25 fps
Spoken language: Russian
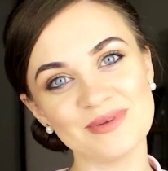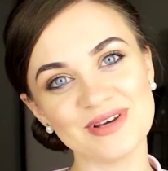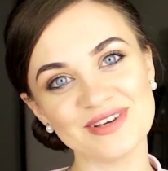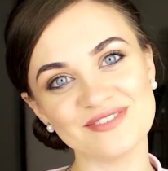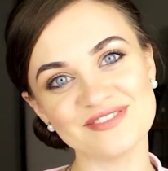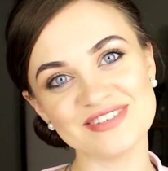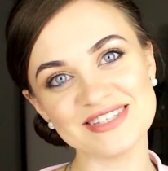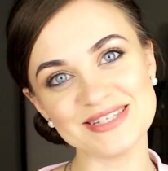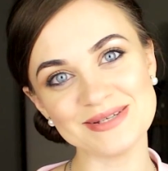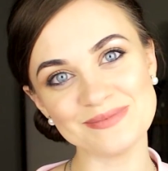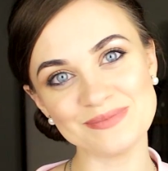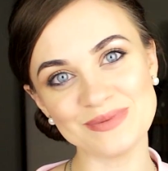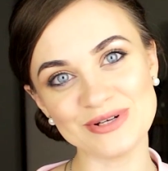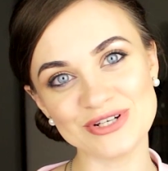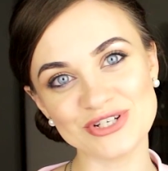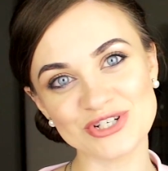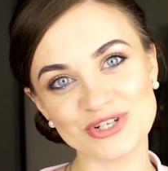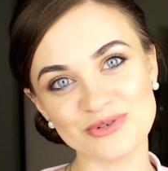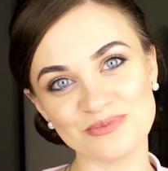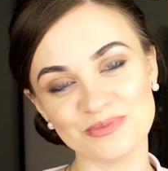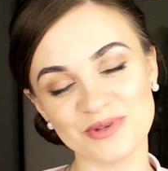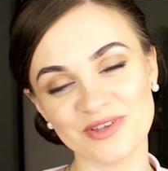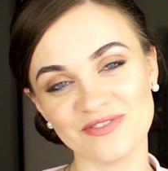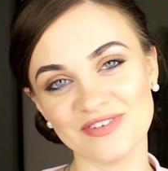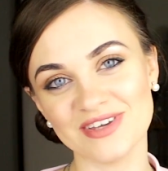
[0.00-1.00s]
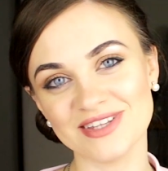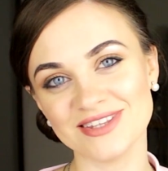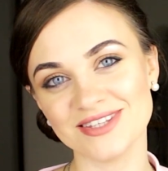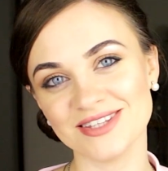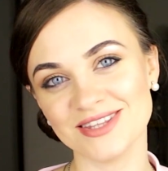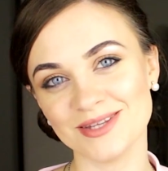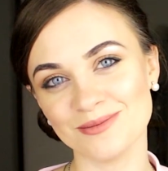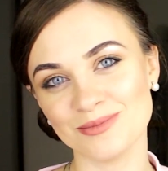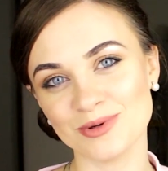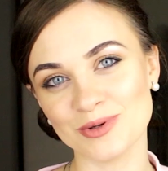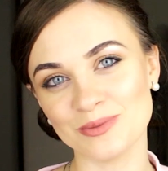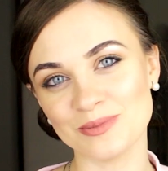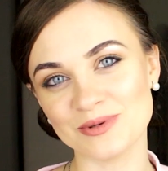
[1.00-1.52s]
мои, всем большой привет и
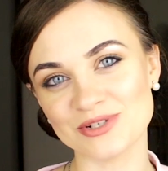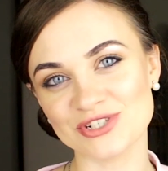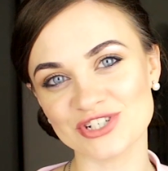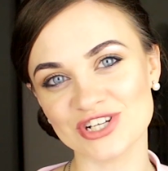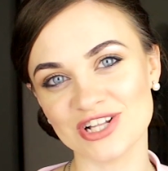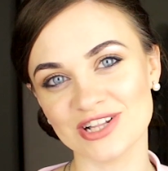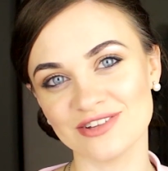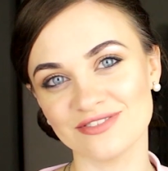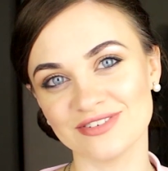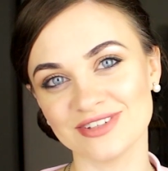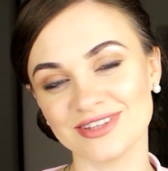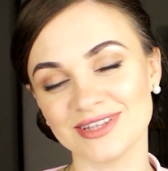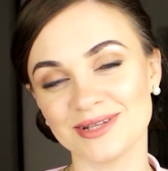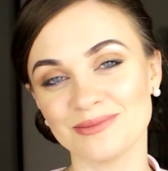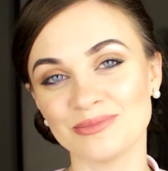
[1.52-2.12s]
добро пожаловать